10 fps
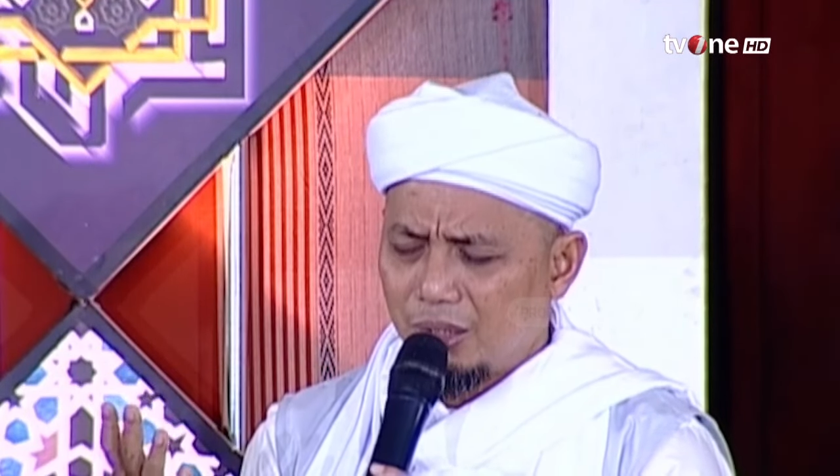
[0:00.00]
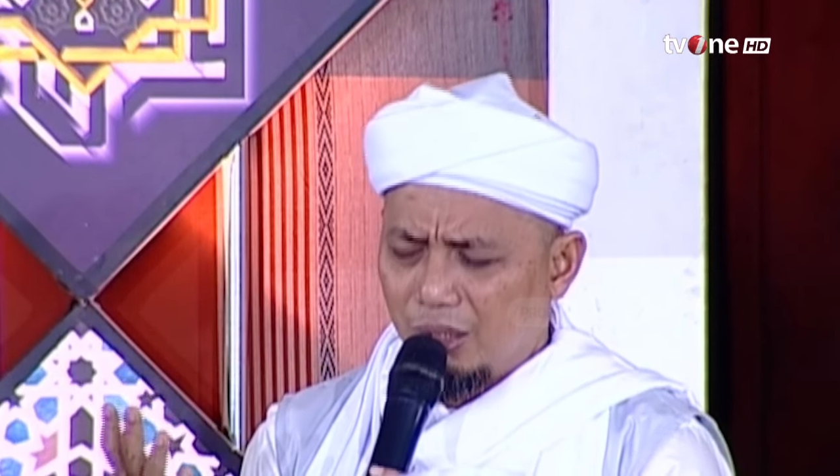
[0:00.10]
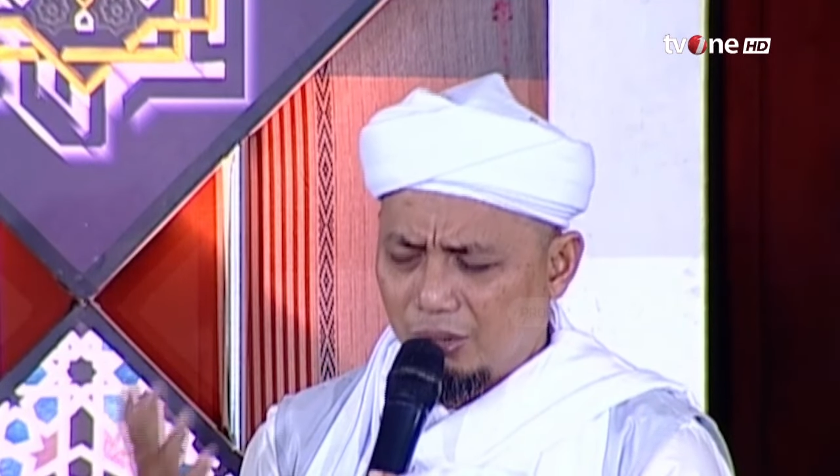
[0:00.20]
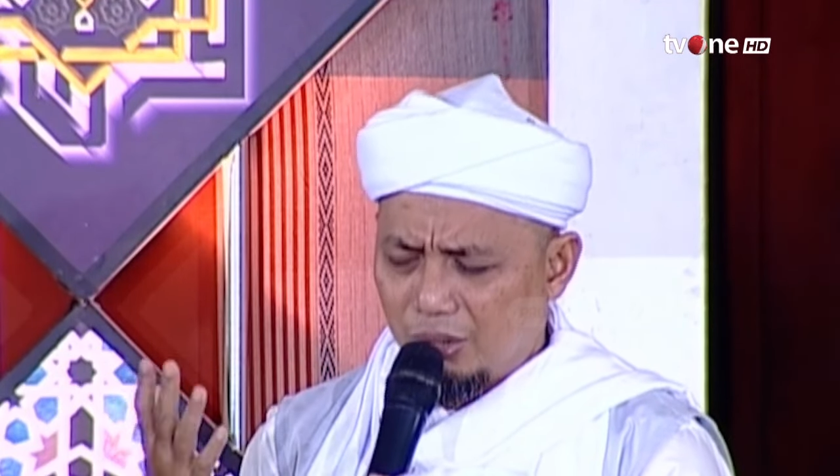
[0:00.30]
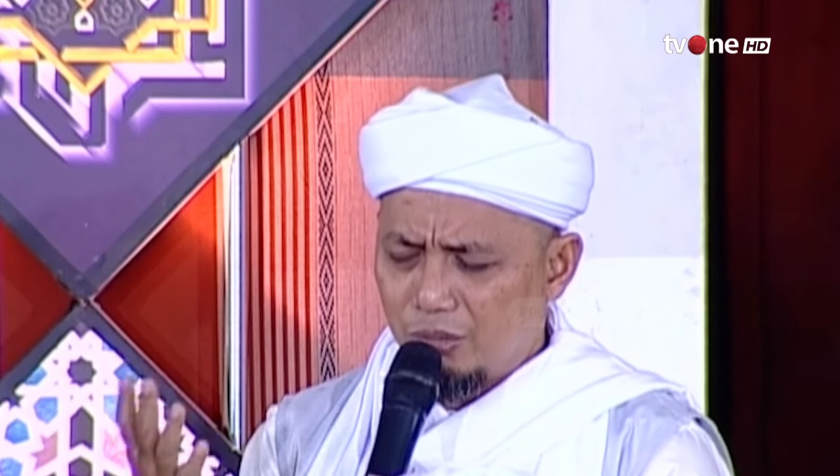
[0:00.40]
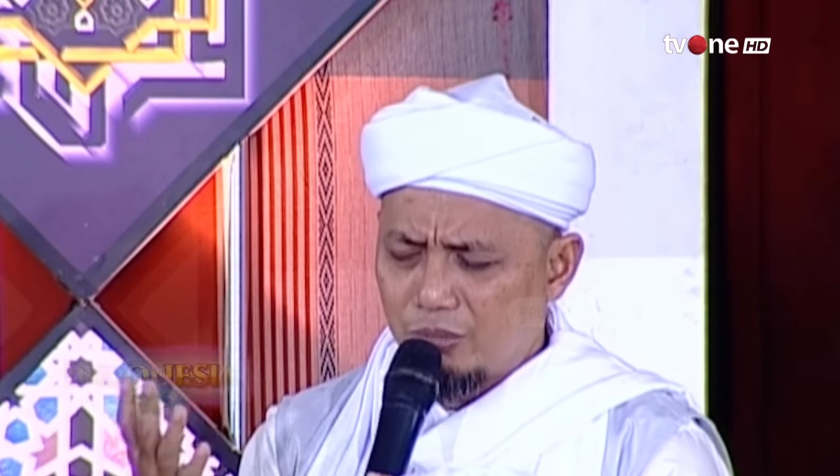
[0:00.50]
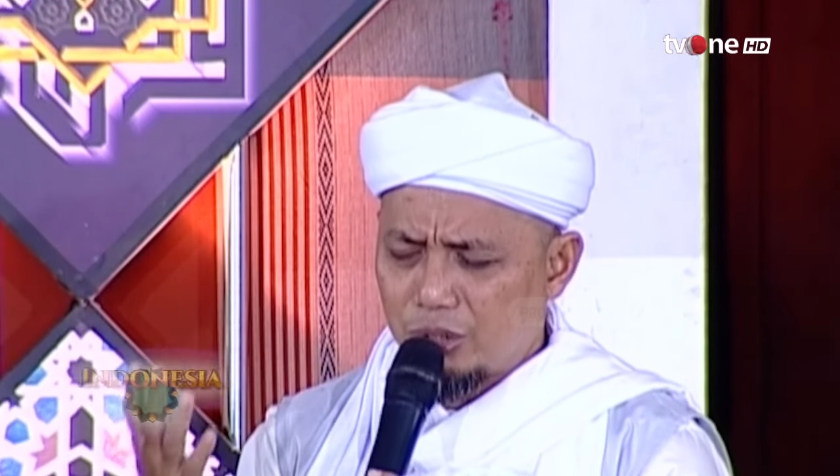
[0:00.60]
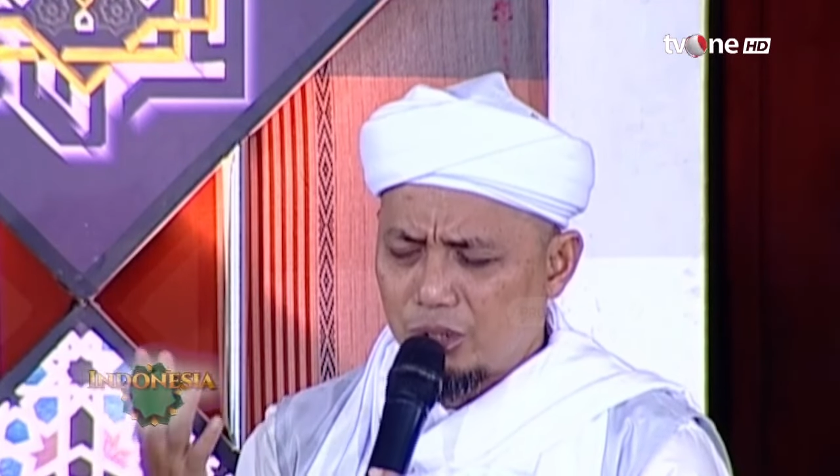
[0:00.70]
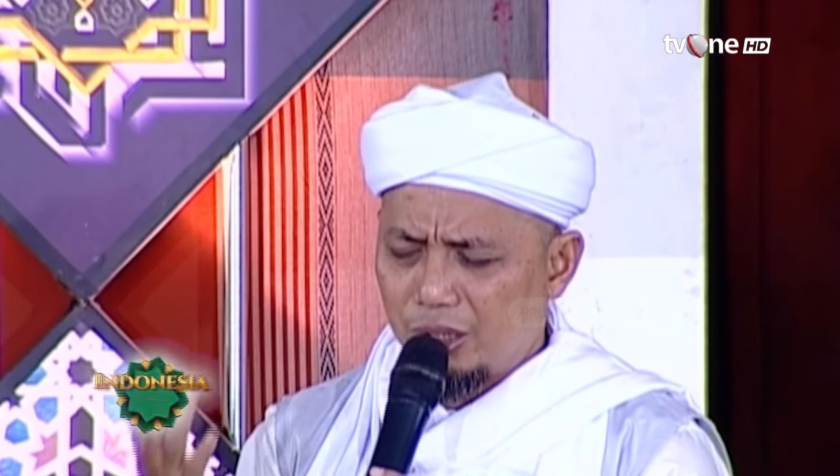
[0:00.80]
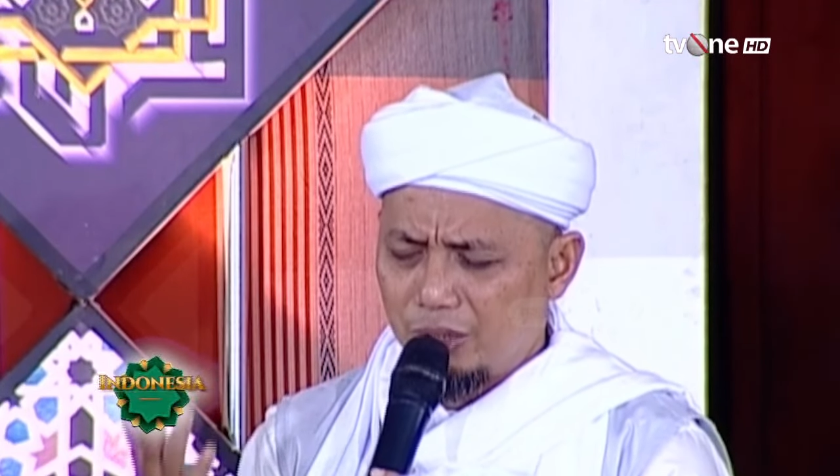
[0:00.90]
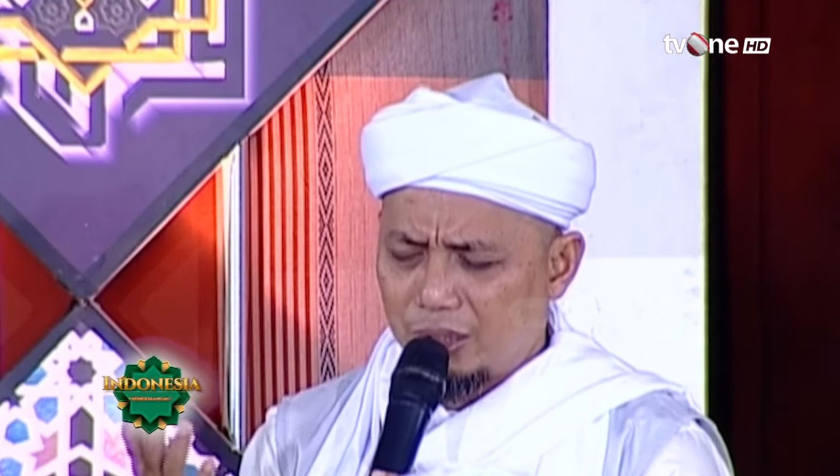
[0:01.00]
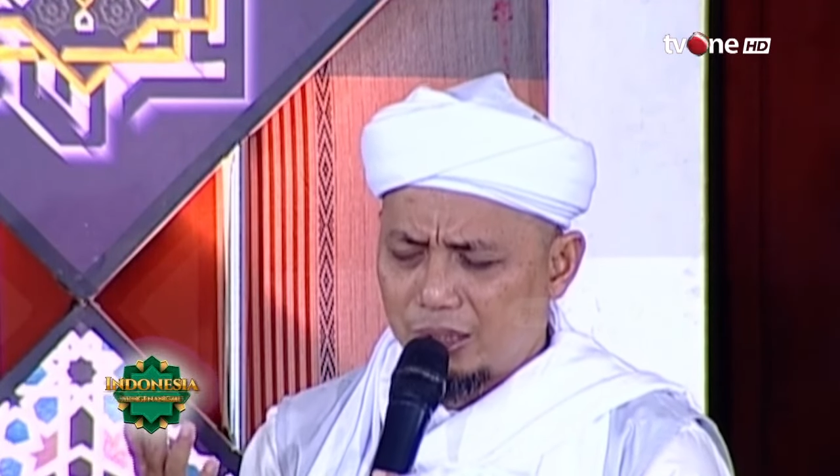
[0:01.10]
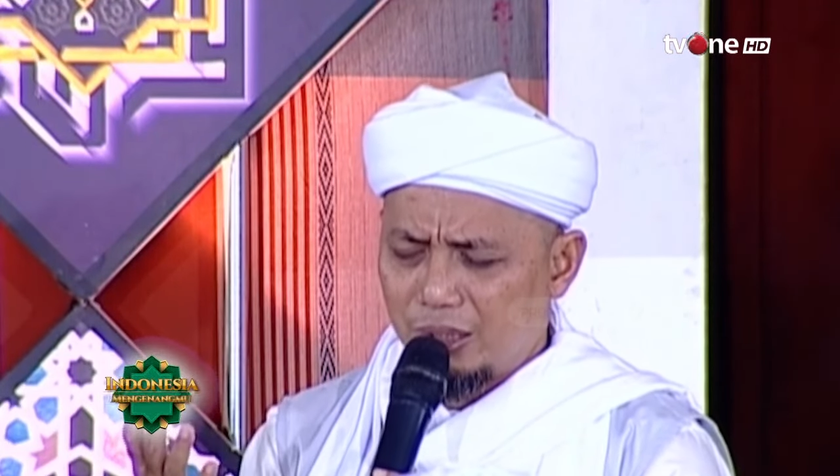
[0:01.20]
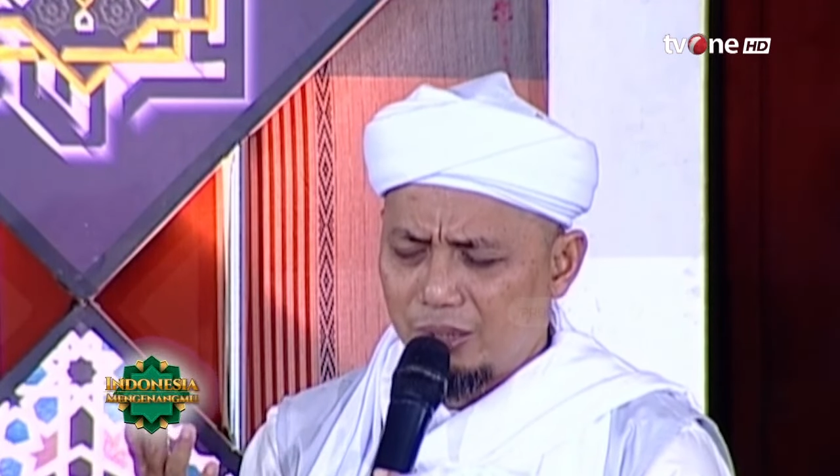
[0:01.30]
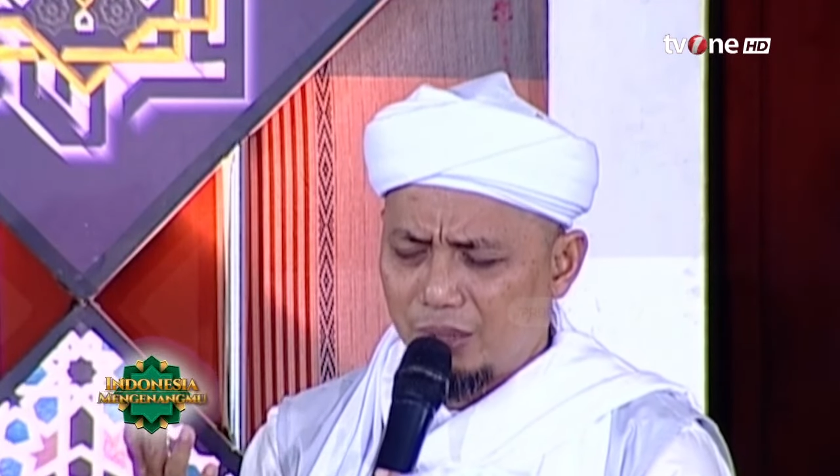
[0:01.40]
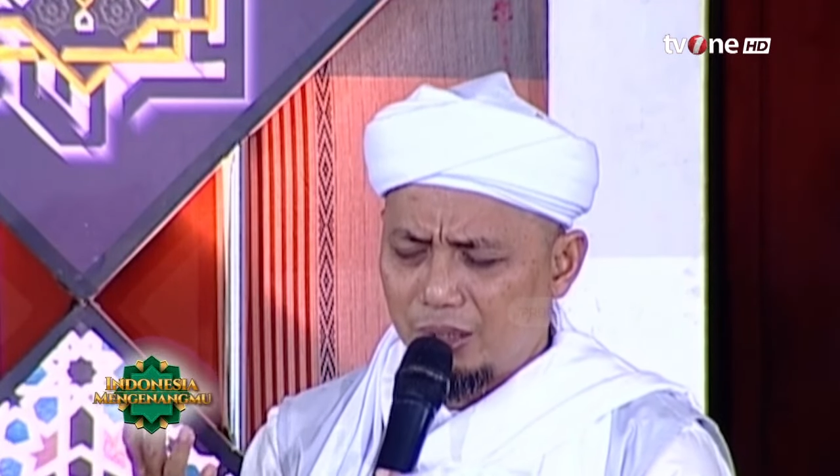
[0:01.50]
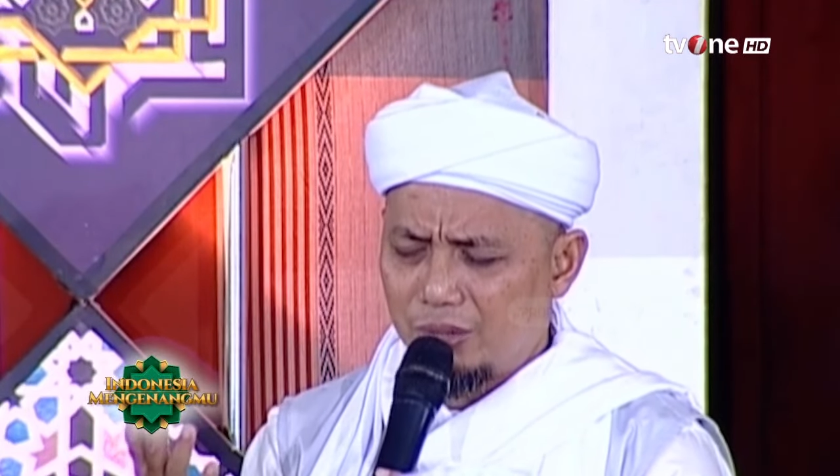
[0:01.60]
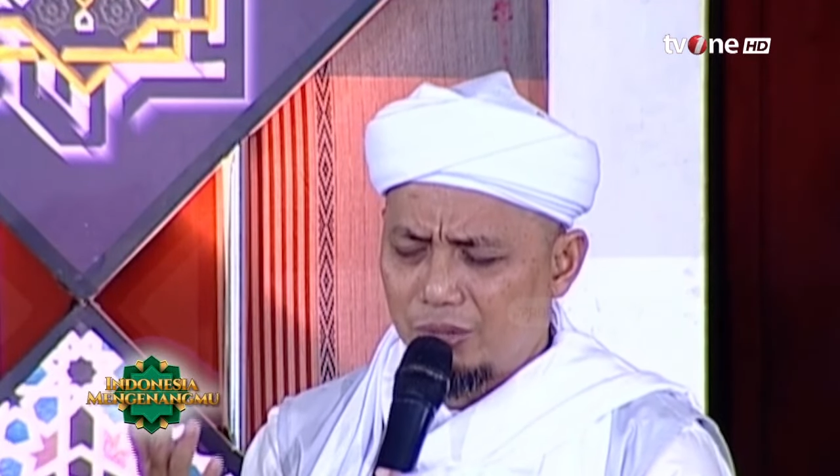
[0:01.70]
Allahumma salli wa sallim ala